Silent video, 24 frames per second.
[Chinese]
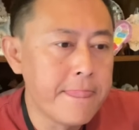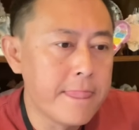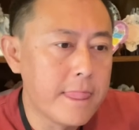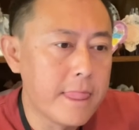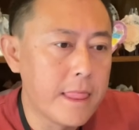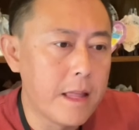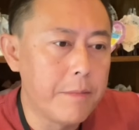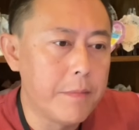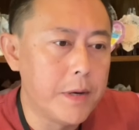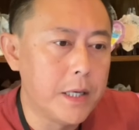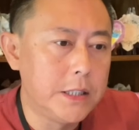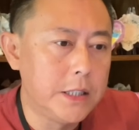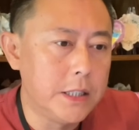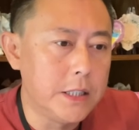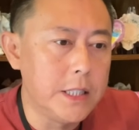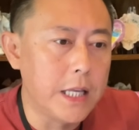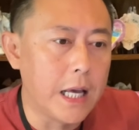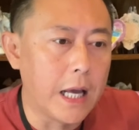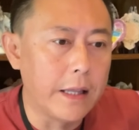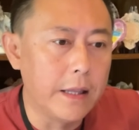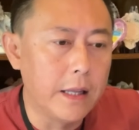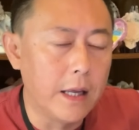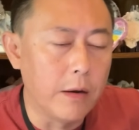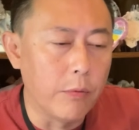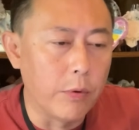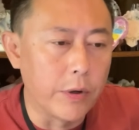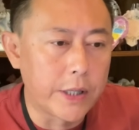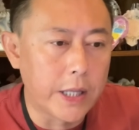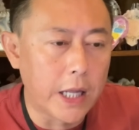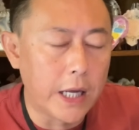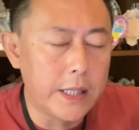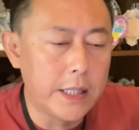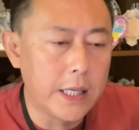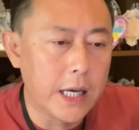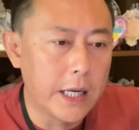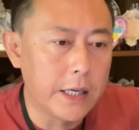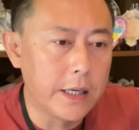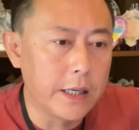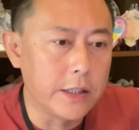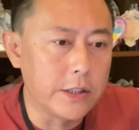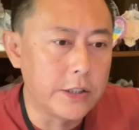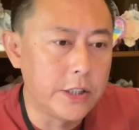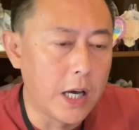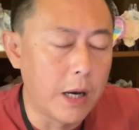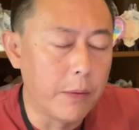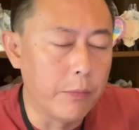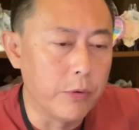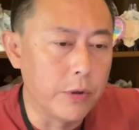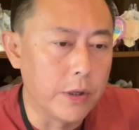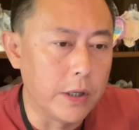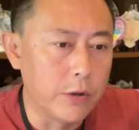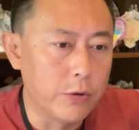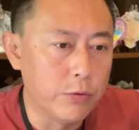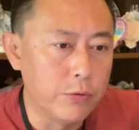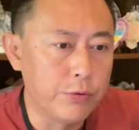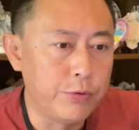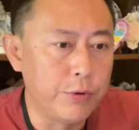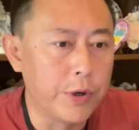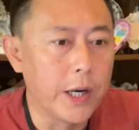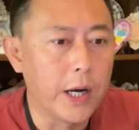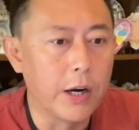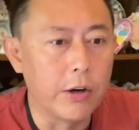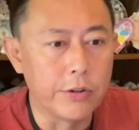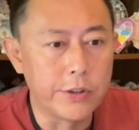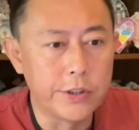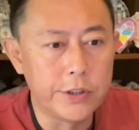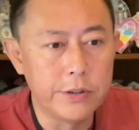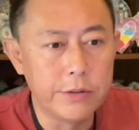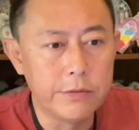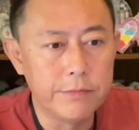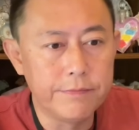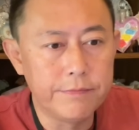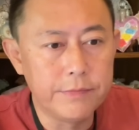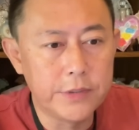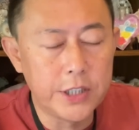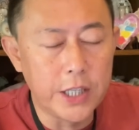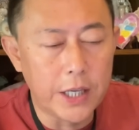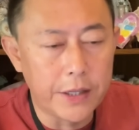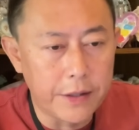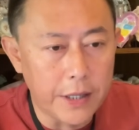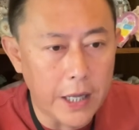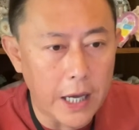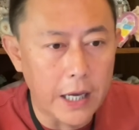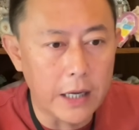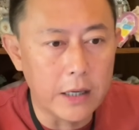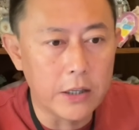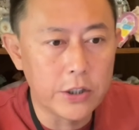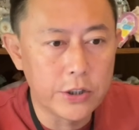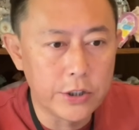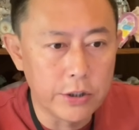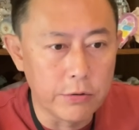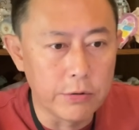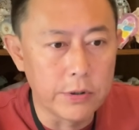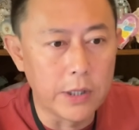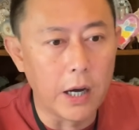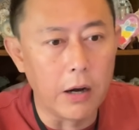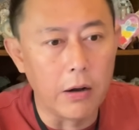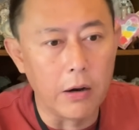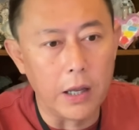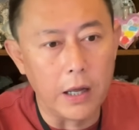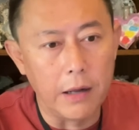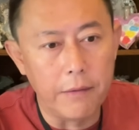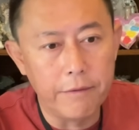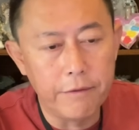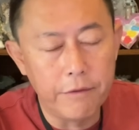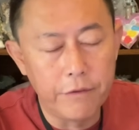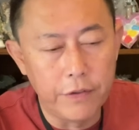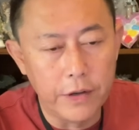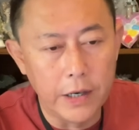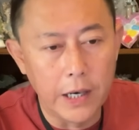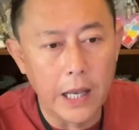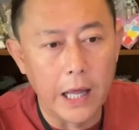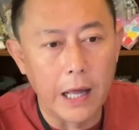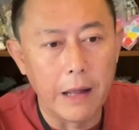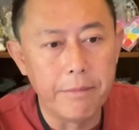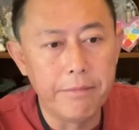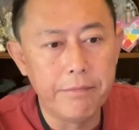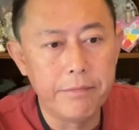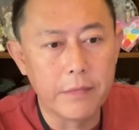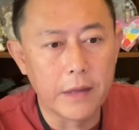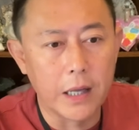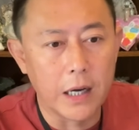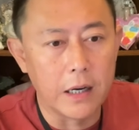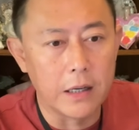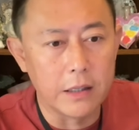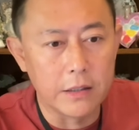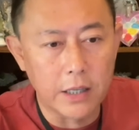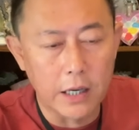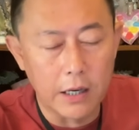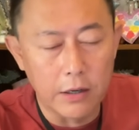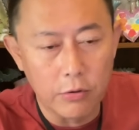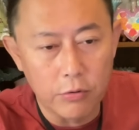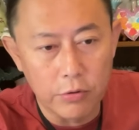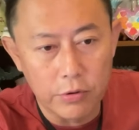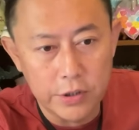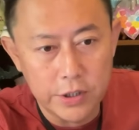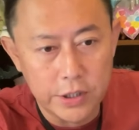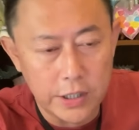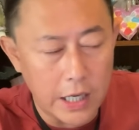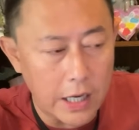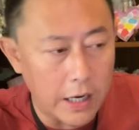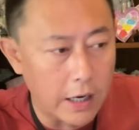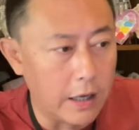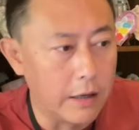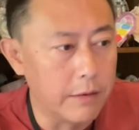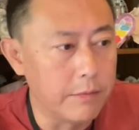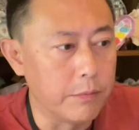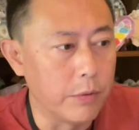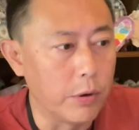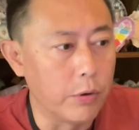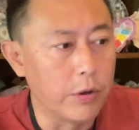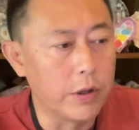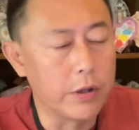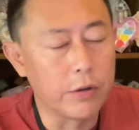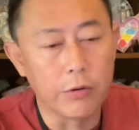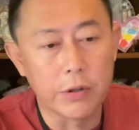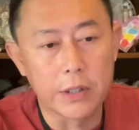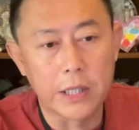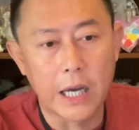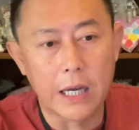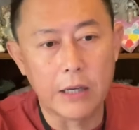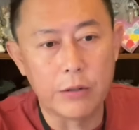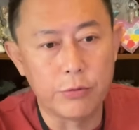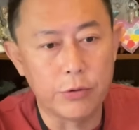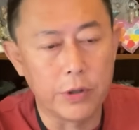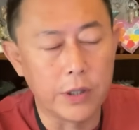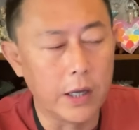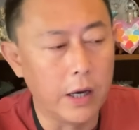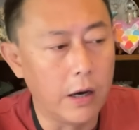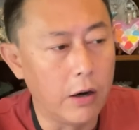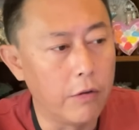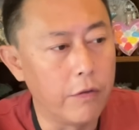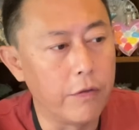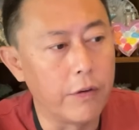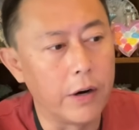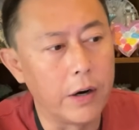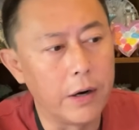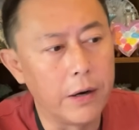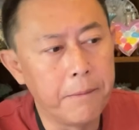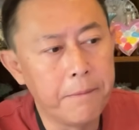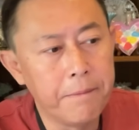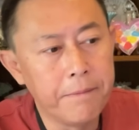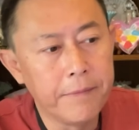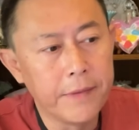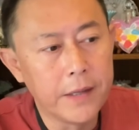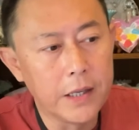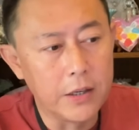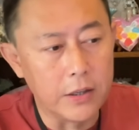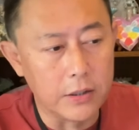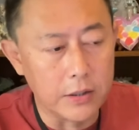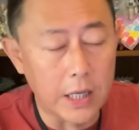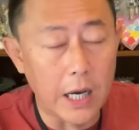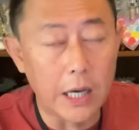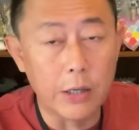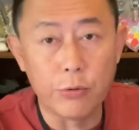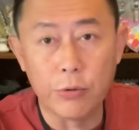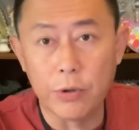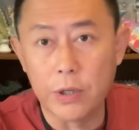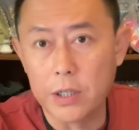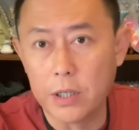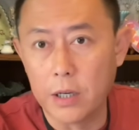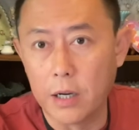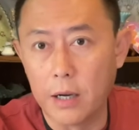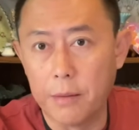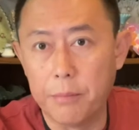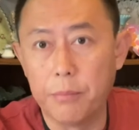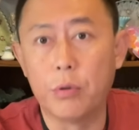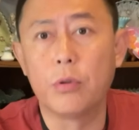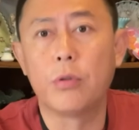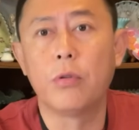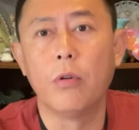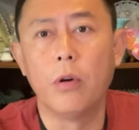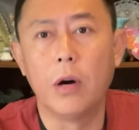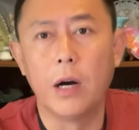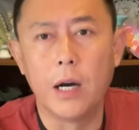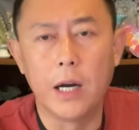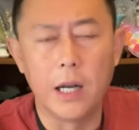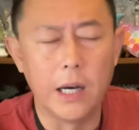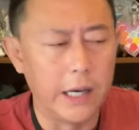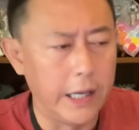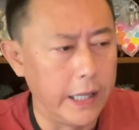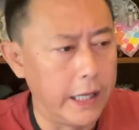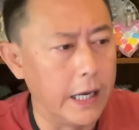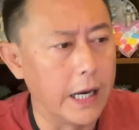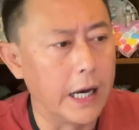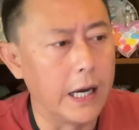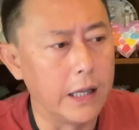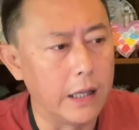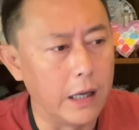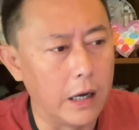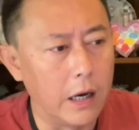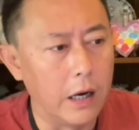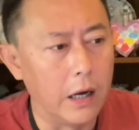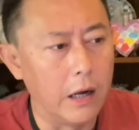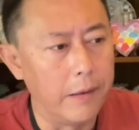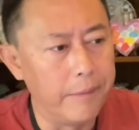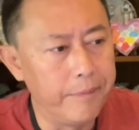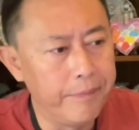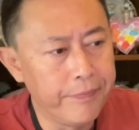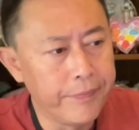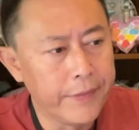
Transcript: 那么今年呢，我参加这个项目的入学考试，现在收到了芬兰啊，他给我写了某一所大学的 offer，这个大学是很不错很厉害的啊。